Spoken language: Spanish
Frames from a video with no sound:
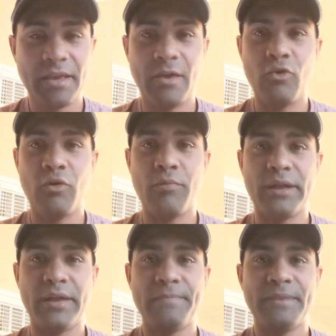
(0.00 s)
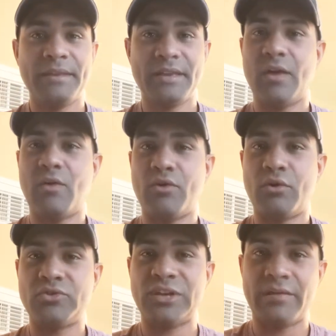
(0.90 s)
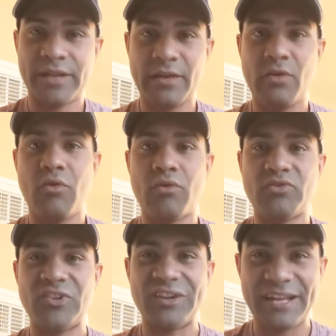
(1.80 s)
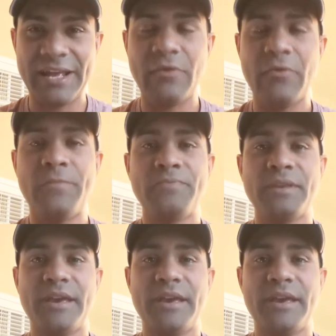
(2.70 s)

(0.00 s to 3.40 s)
Es un hombre que conoce el hebreo, conoce el griego,